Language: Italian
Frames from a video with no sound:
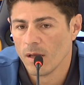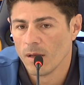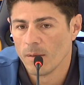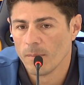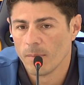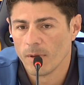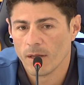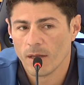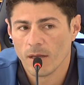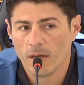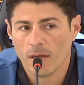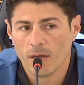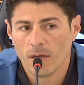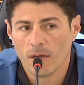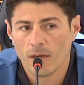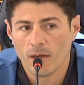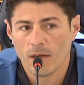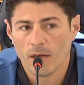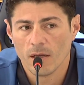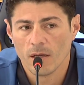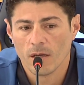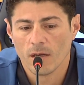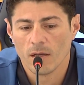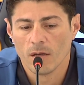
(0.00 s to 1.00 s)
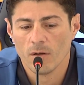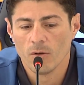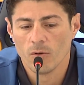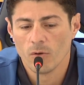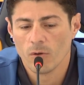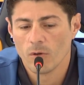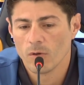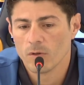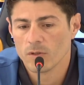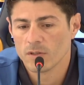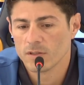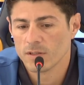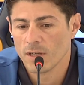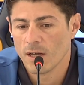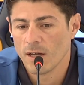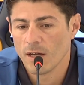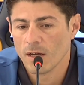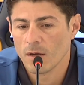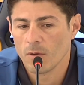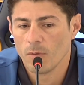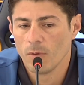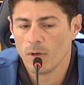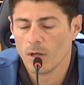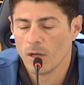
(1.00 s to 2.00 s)
perché loro lo
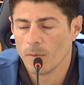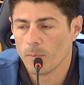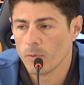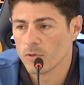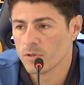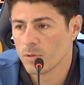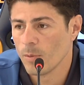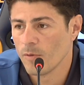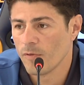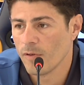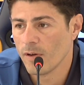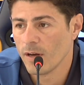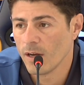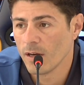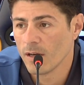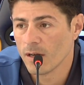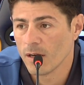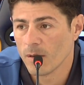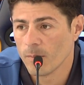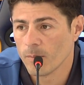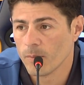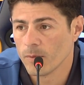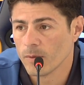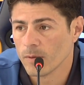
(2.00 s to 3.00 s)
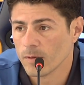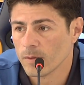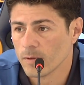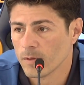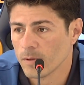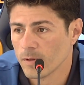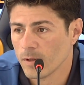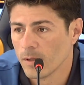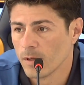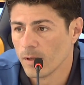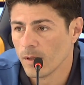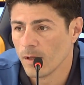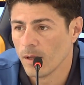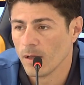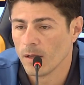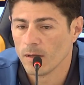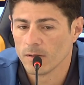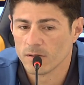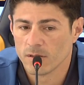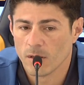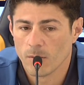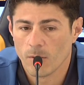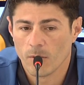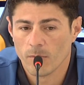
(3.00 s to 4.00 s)
sa quello che possiamo fare in campo.
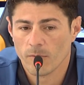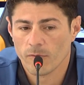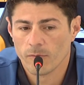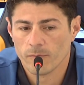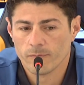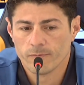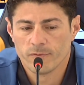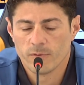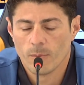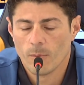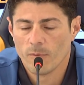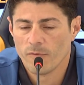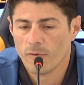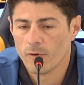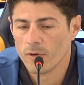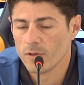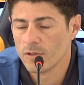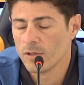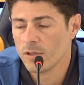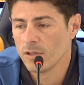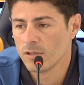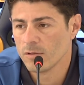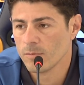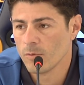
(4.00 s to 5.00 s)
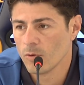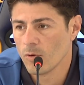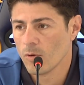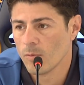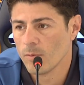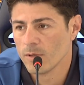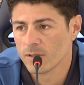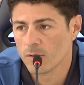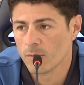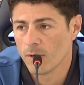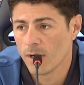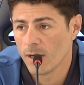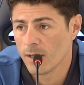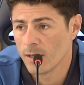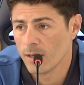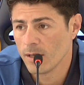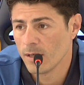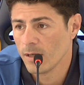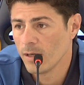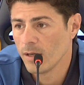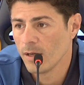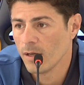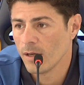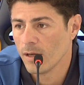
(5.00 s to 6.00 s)
Siamo, siamo fortissimi come
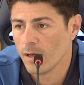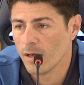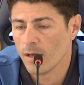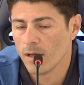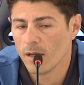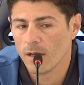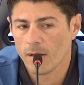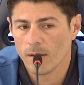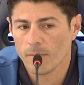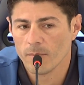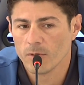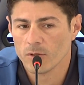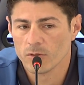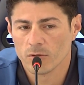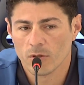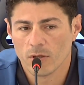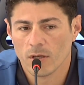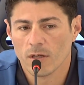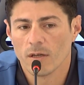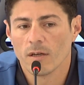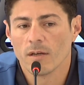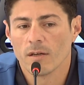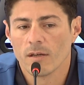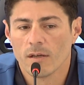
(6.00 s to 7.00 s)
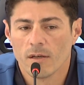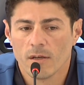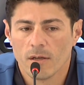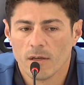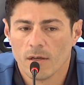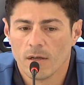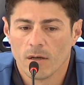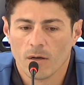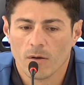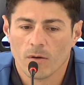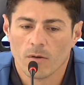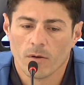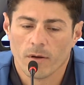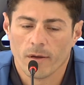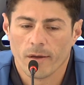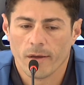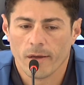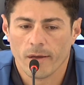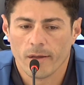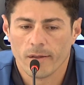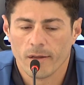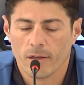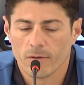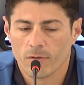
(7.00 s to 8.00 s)
squadra e bisogna
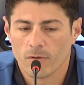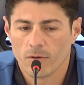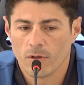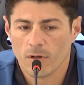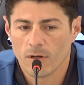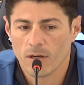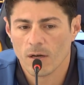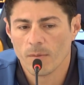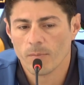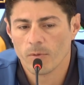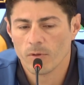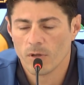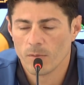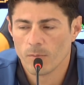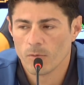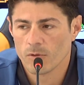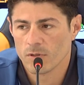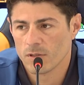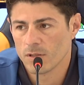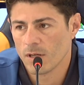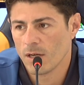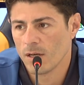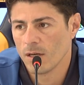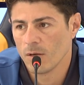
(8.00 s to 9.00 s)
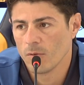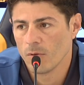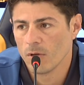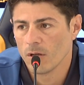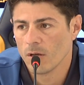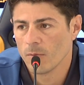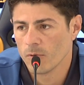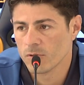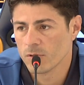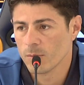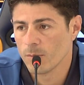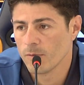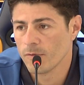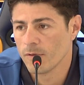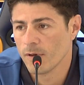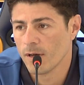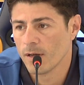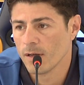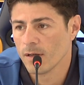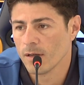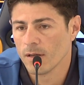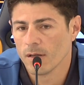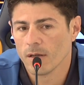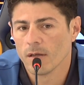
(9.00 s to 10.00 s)
eh, dentro di campo dimostrare quello che possiamo
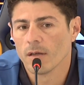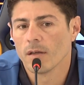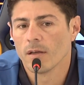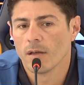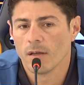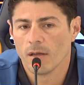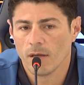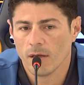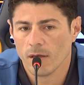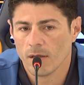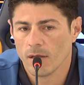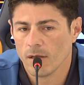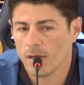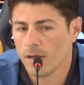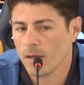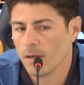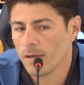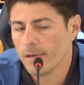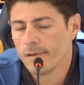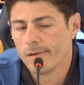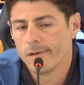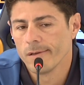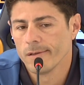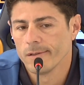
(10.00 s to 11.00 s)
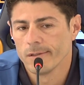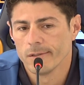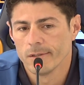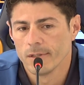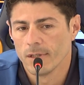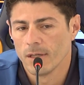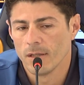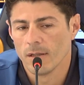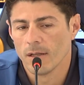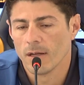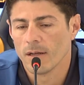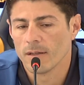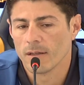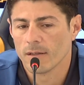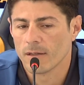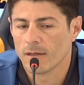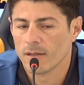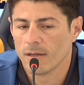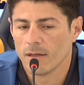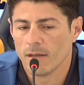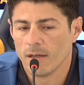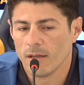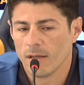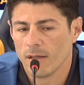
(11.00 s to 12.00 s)
fare e, e, da,
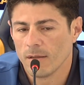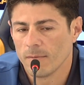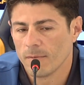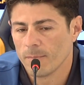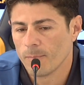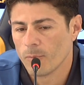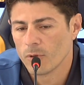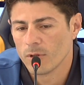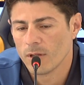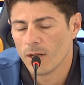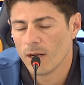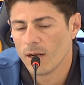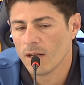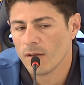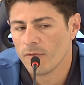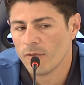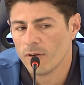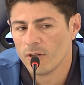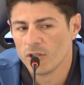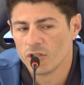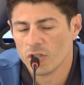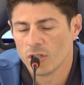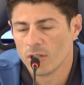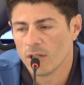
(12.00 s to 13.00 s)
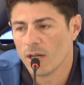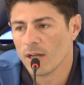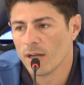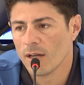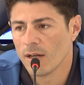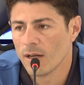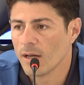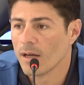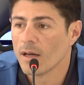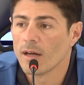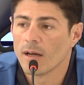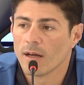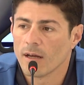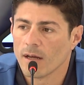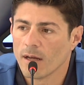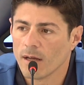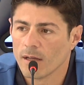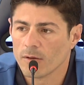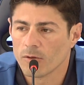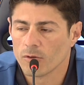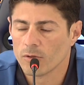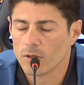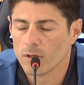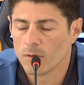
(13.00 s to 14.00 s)
tra, e portare la felicità la,
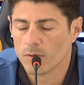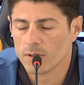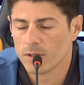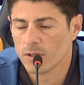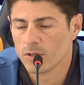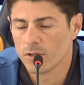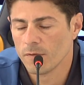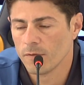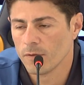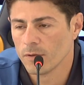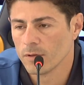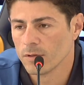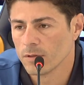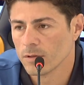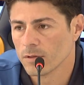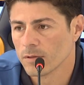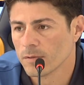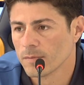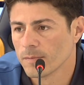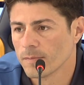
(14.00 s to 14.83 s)
a tutti questi tifosi.